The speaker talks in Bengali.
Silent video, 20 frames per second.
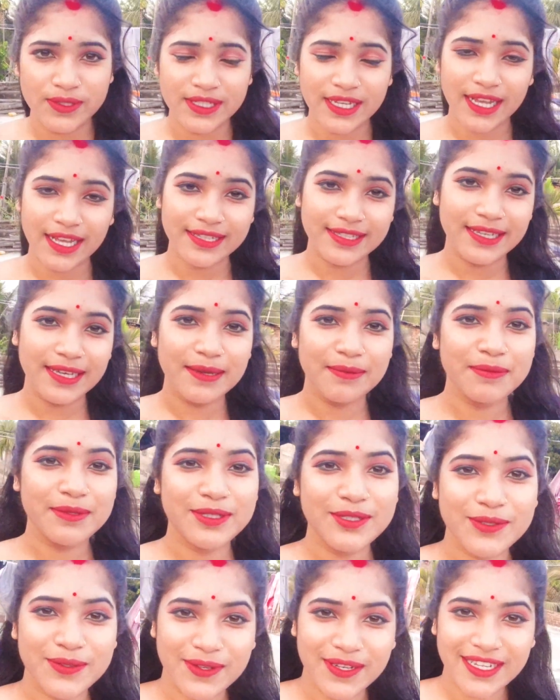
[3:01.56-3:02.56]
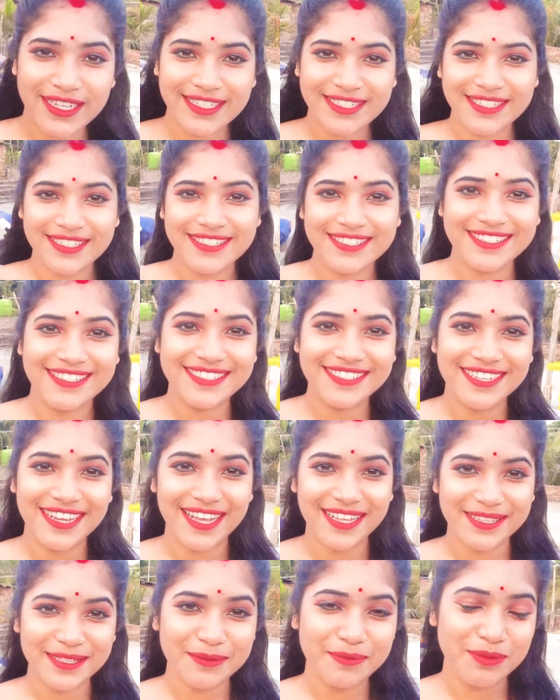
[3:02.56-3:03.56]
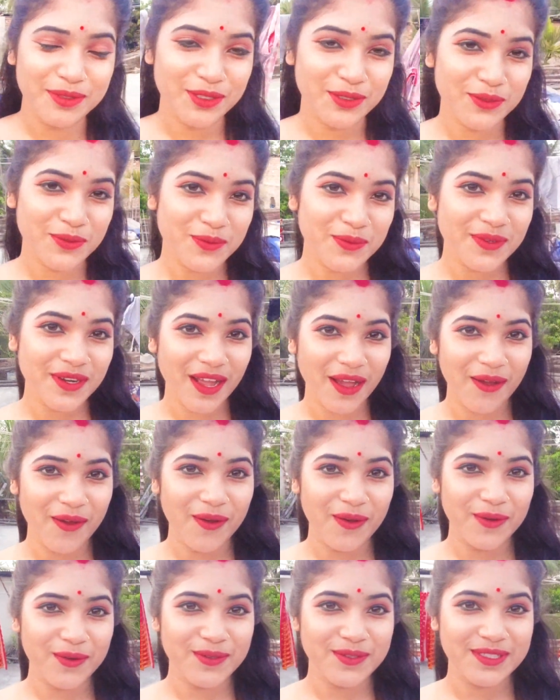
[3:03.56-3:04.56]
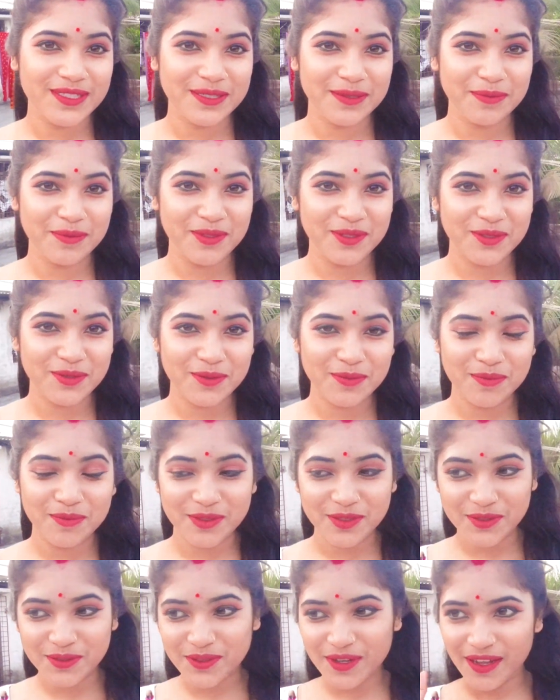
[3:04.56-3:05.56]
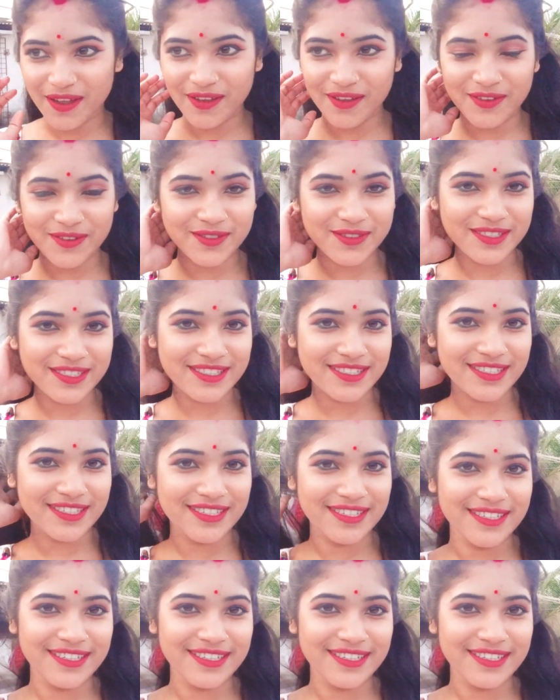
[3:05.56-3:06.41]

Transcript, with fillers: ছাদে আমি চলে এসেছি ছাদে ভীষণ হাওয়া হচ্ছে ভীষণ ভীষণ হাওয়া হচ্ছে